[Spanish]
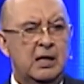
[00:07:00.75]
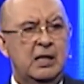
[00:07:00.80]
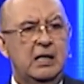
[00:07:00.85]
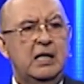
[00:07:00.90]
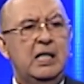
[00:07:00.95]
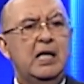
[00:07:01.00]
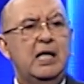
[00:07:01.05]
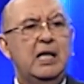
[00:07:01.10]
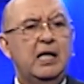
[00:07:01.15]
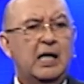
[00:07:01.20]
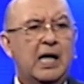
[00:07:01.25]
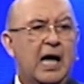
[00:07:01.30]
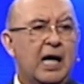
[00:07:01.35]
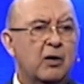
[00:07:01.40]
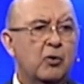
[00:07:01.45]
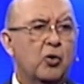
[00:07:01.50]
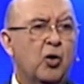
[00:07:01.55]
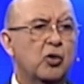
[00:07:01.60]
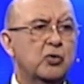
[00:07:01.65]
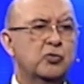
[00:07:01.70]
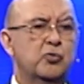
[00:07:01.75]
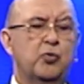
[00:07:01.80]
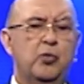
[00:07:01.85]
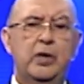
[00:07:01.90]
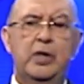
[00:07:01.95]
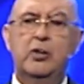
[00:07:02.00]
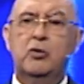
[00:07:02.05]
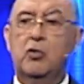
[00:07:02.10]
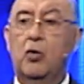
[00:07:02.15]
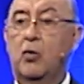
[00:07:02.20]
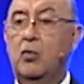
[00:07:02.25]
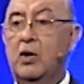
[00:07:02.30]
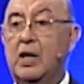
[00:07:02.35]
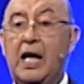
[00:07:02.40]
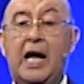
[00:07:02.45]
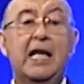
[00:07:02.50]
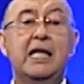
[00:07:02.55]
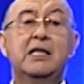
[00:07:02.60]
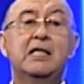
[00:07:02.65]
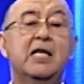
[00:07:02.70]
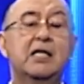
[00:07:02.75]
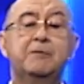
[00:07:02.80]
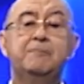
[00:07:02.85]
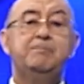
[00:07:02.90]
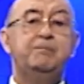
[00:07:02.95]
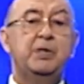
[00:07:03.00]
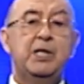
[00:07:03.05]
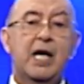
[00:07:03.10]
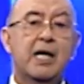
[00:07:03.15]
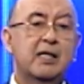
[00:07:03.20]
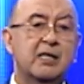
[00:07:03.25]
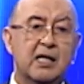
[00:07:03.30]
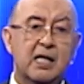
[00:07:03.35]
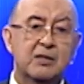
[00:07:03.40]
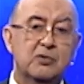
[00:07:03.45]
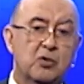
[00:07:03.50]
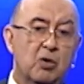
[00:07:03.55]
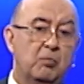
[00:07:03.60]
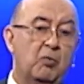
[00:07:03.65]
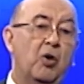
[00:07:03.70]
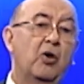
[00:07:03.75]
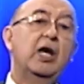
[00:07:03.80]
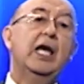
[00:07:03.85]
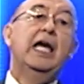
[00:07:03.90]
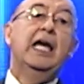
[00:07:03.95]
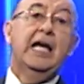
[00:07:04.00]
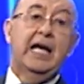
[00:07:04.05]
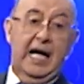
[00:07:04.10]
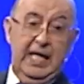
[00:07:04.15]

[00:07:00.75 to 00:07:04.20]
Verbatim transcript: Y al construir con grandes piedras como en